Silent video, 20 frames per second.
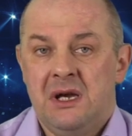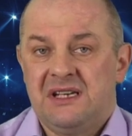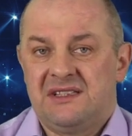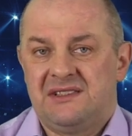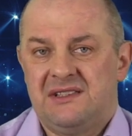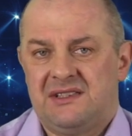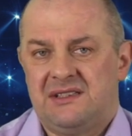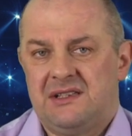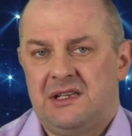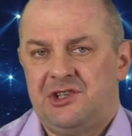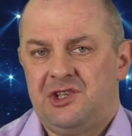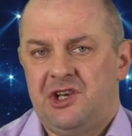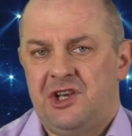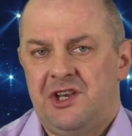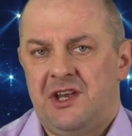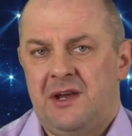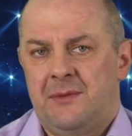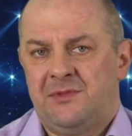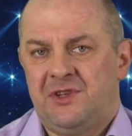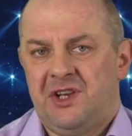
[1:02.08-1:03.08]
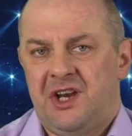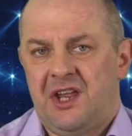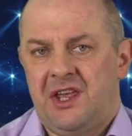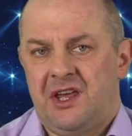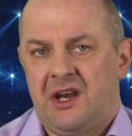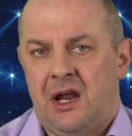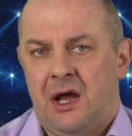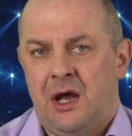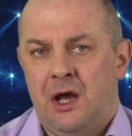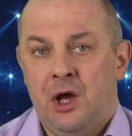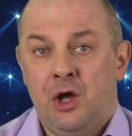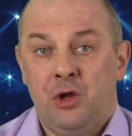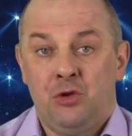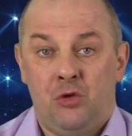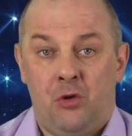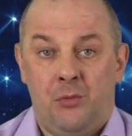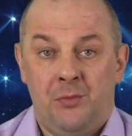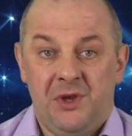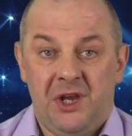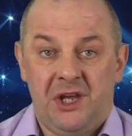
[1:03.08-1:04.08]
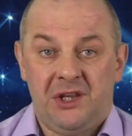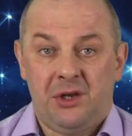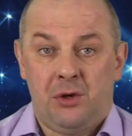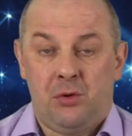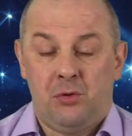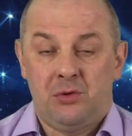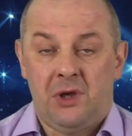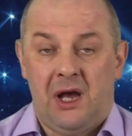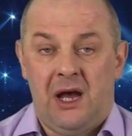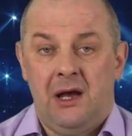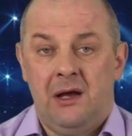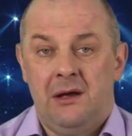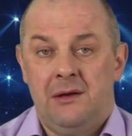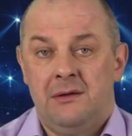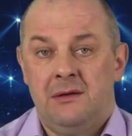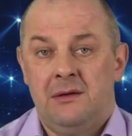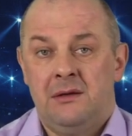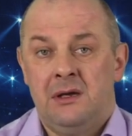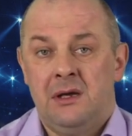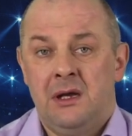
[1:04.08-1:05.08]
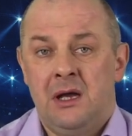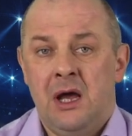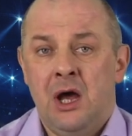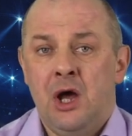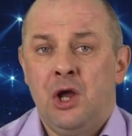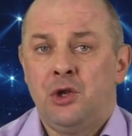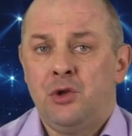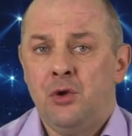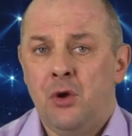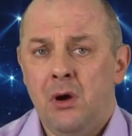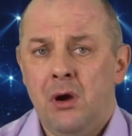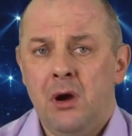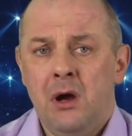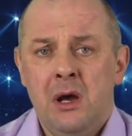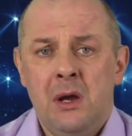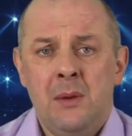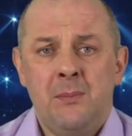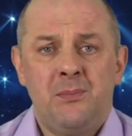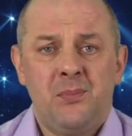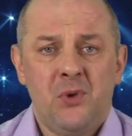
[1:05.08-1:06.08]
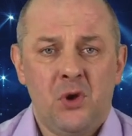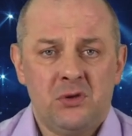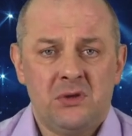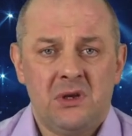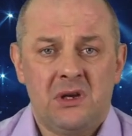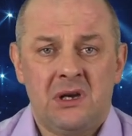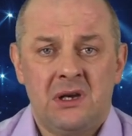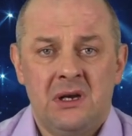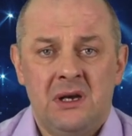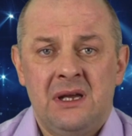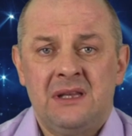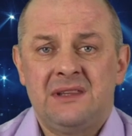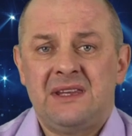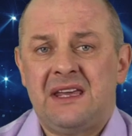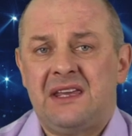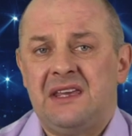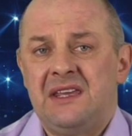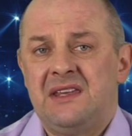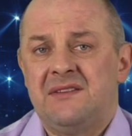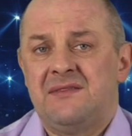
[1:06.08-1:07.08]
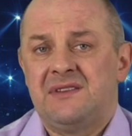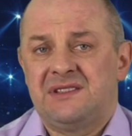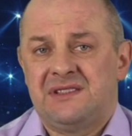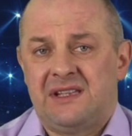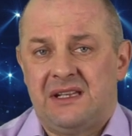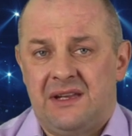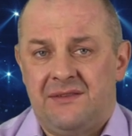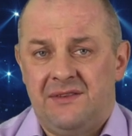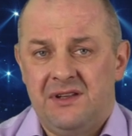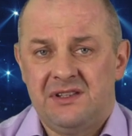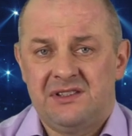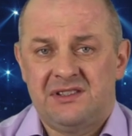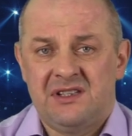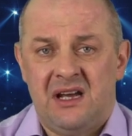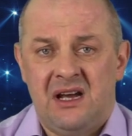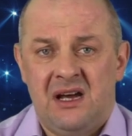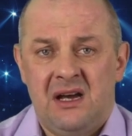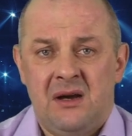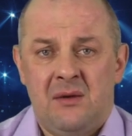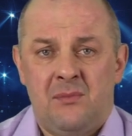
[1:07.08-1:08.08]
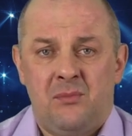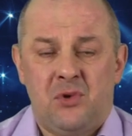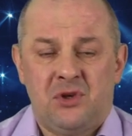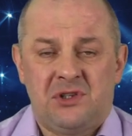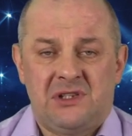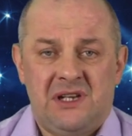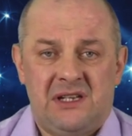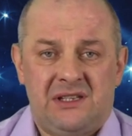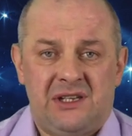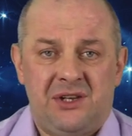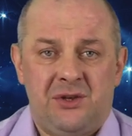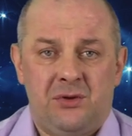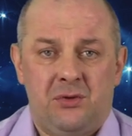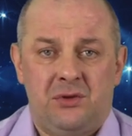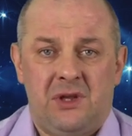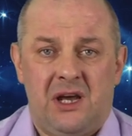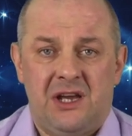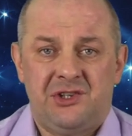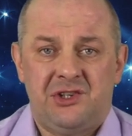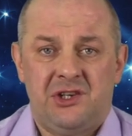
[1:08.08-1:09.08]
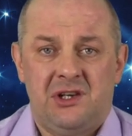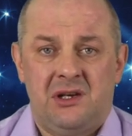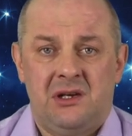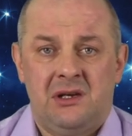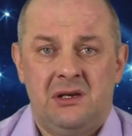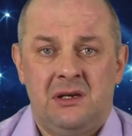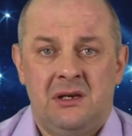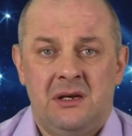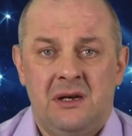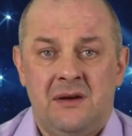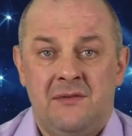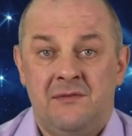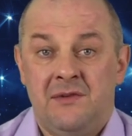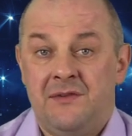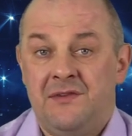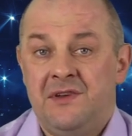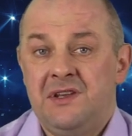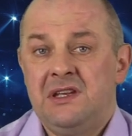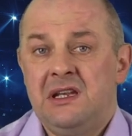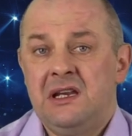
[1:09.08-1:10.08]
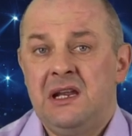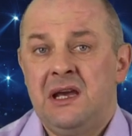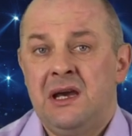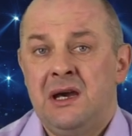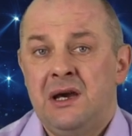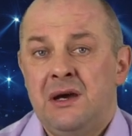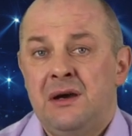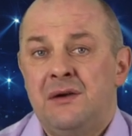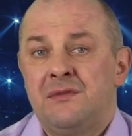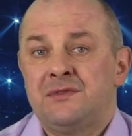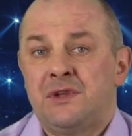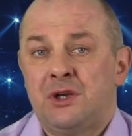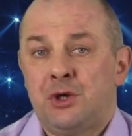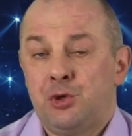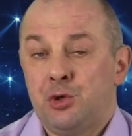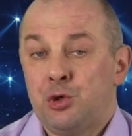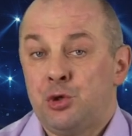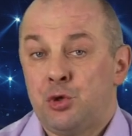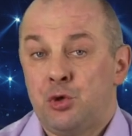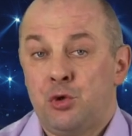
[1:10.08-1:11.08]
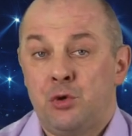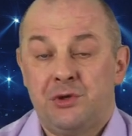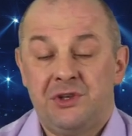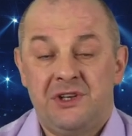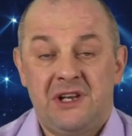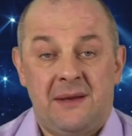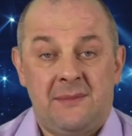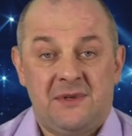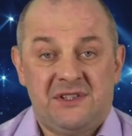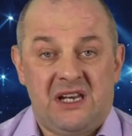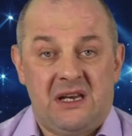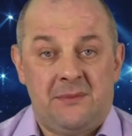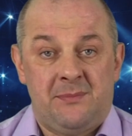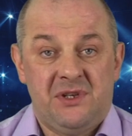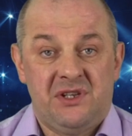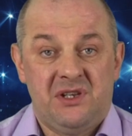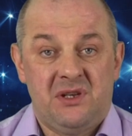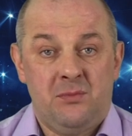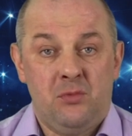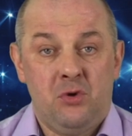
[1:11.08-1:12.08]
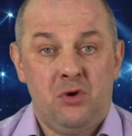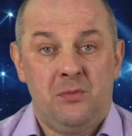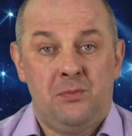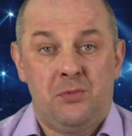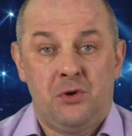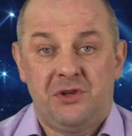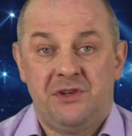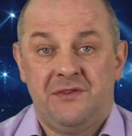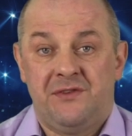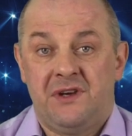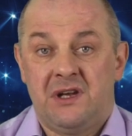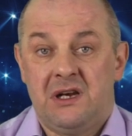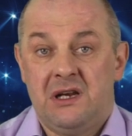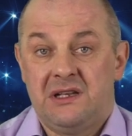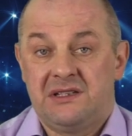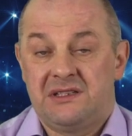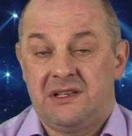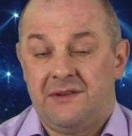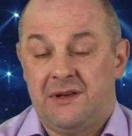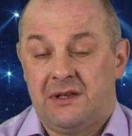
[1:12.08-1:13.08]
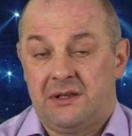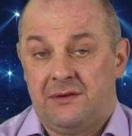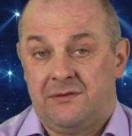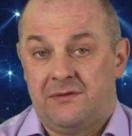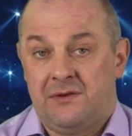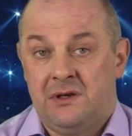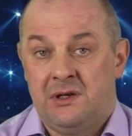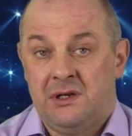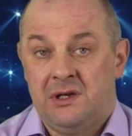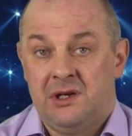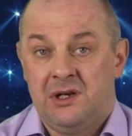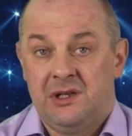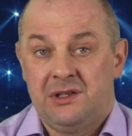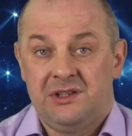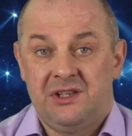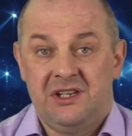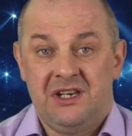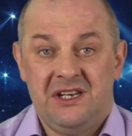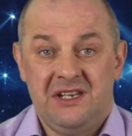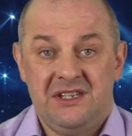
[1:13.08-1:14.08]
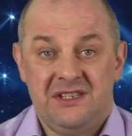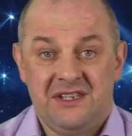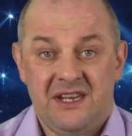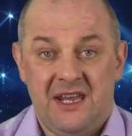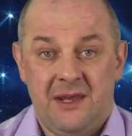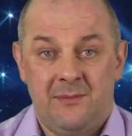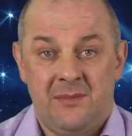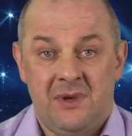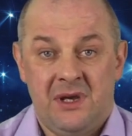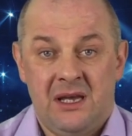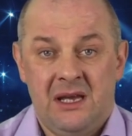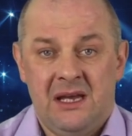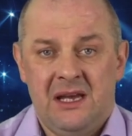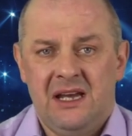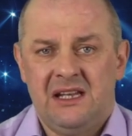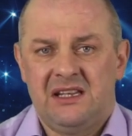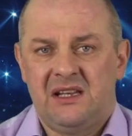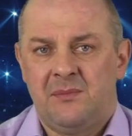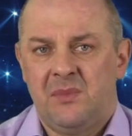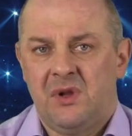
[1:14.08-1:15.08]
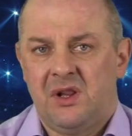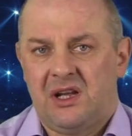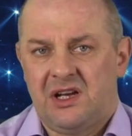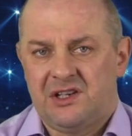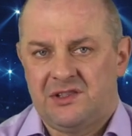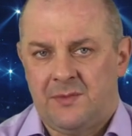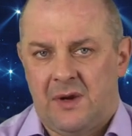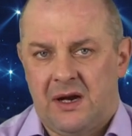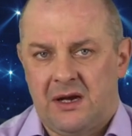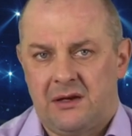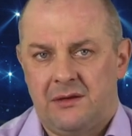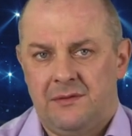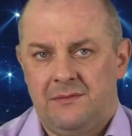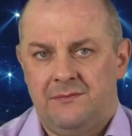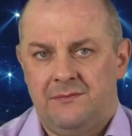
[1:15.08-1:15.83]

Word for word: с назначением тренера, то мне-то куда? Но Петр так и не восстановился после этой неудачи. Вы видели вторую игру «Динамо Санкт-Петербург» против «Крылья Советов»? 3-7. Это был кошмар.